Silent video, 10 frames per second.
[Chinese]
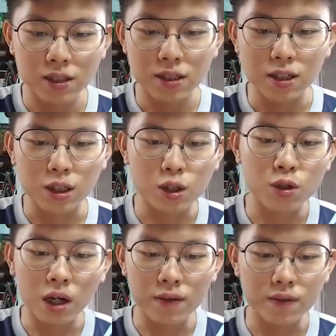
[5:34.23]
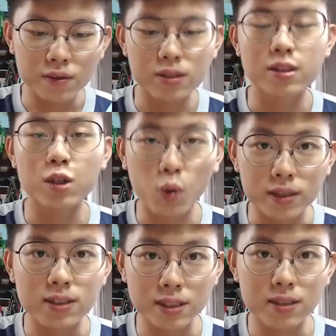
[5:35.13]
和 graph 的
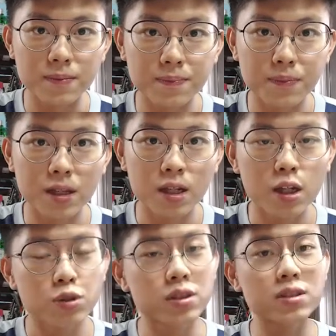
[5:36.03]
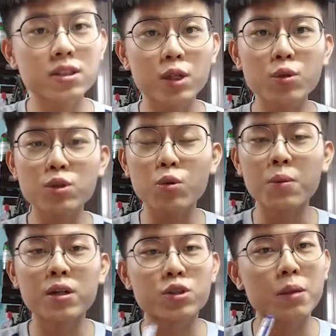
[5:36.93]
关系。所以之前为什么我
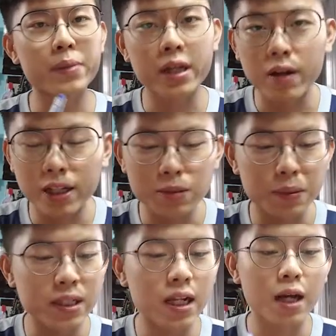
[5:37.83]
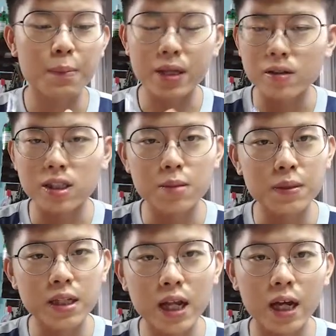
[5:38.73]
们要学 PLSP 啦、
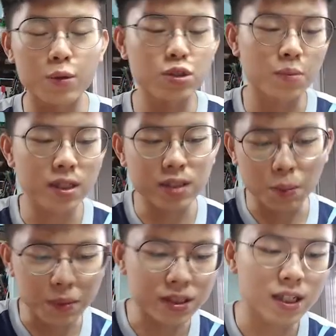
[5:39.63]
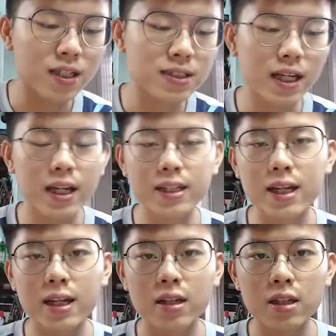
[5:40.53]
PLDP 啦？为什么要找本尼勒塞亚
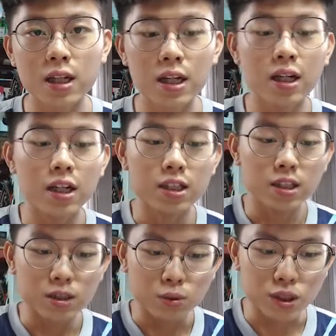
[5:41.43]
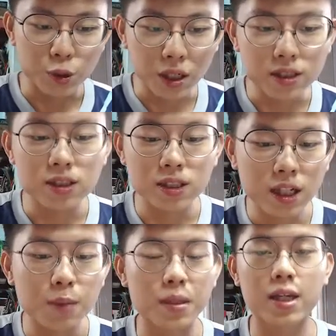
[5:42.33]
呢？我希望现在
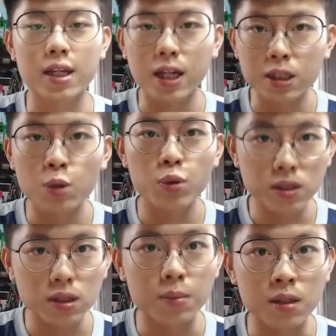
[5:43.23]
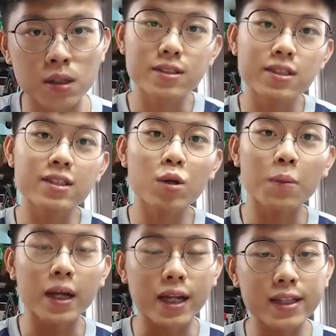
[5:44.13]
你们可以看到为什么。现在我们
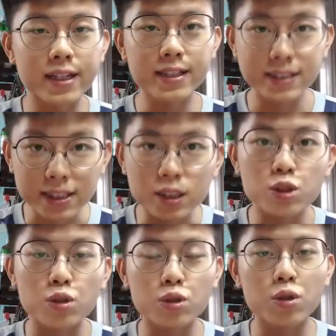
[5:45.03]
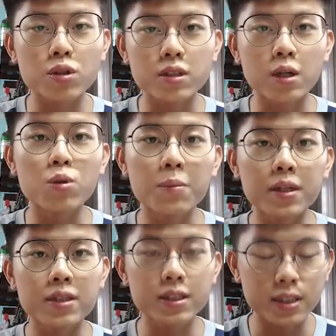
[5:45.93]
来看一个新的转动，然后我
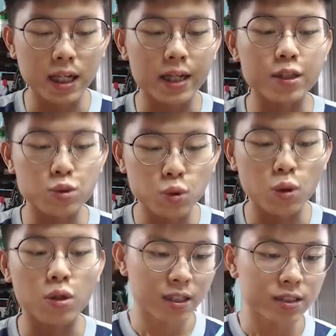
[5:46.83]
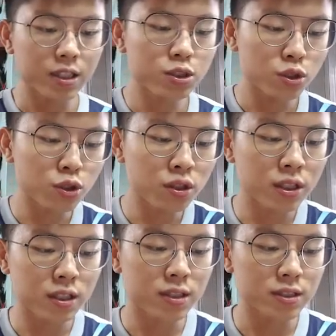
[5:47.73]
们一起来做这个转动
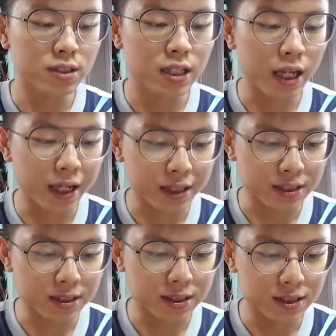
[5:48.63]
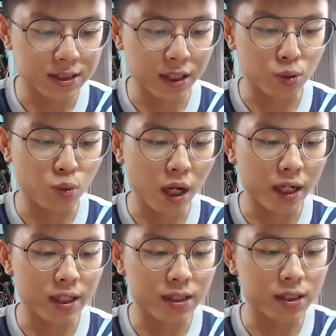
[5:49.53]
呢是 x 减
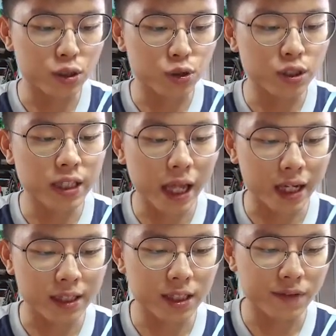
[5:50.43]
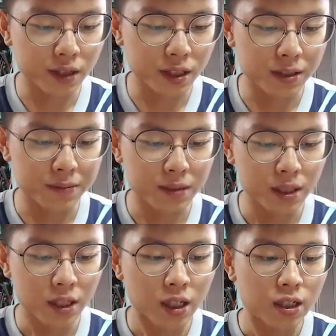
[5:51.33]
y 等于 negative 二，
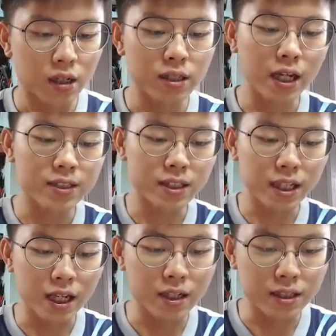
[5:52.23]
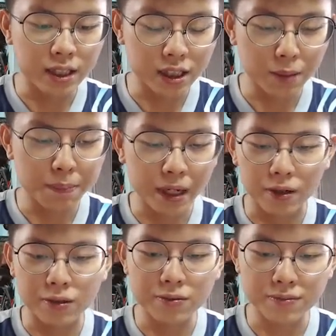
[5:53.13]
然后他已经给了你一个
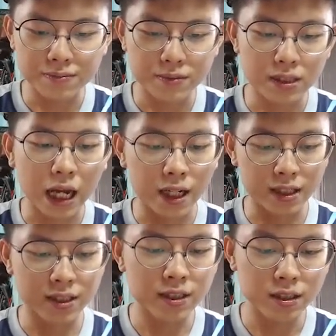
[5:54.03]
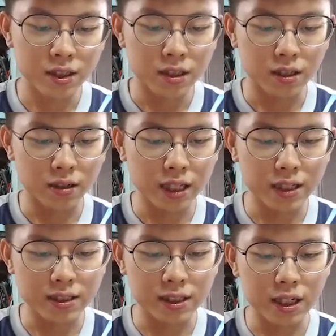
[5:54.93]
表。打横了，然后他已
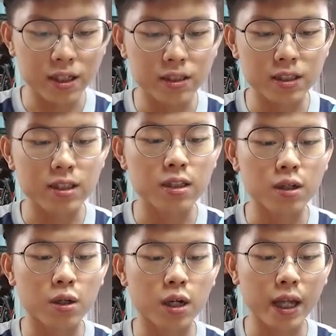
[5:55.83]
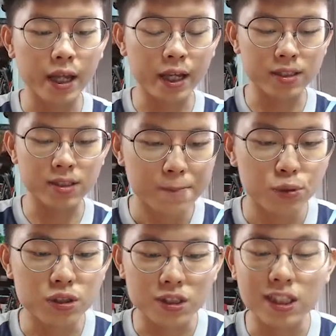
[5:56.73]
经给了你哦，x 不
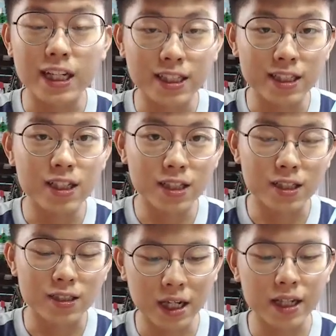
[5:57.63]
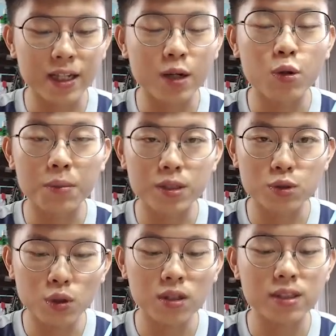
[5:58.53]
只是零一二，他也要我们
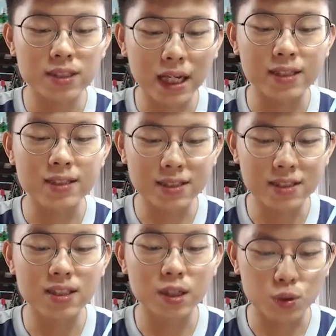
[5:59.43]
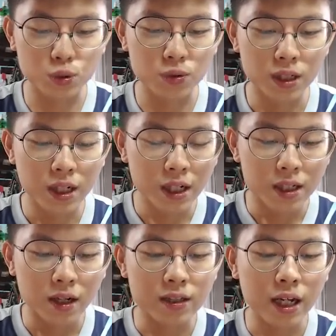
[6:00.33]
做三四和五，
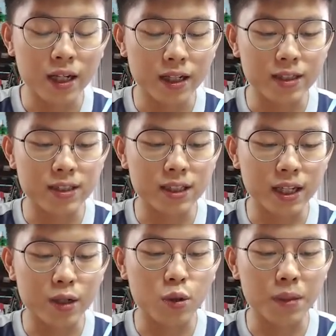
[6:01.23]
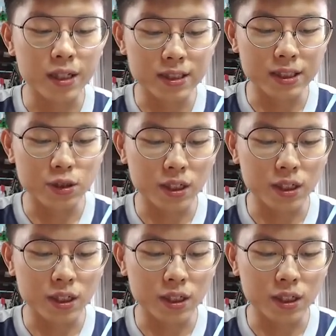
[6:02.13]
然后他已经给了我们其中一